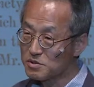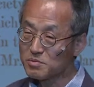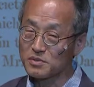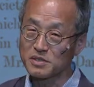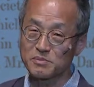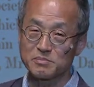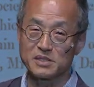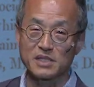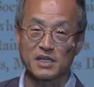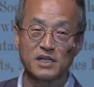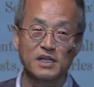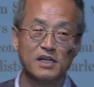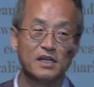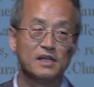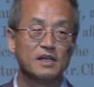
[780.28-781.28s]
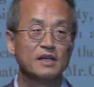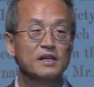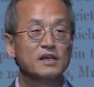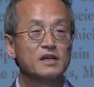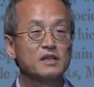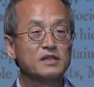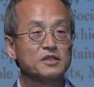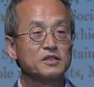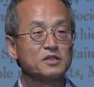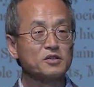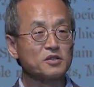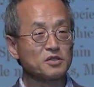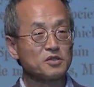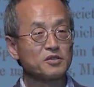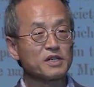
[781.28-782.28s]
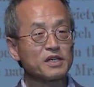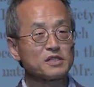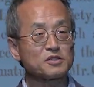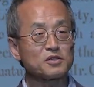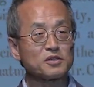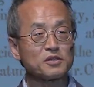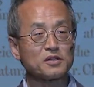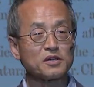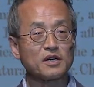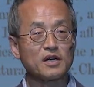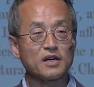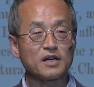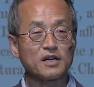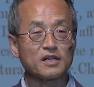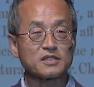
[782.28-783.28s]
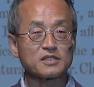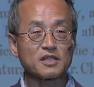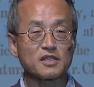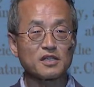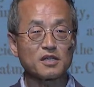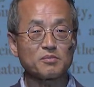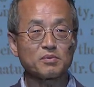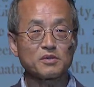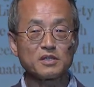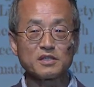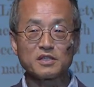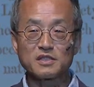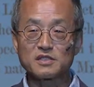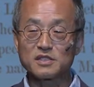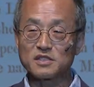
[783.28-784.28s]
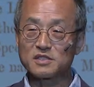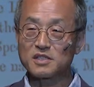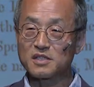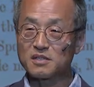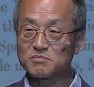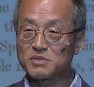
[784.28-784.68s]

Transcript: 보냅니다. 이러이러해서 아, 자네가 보낸 에세이 참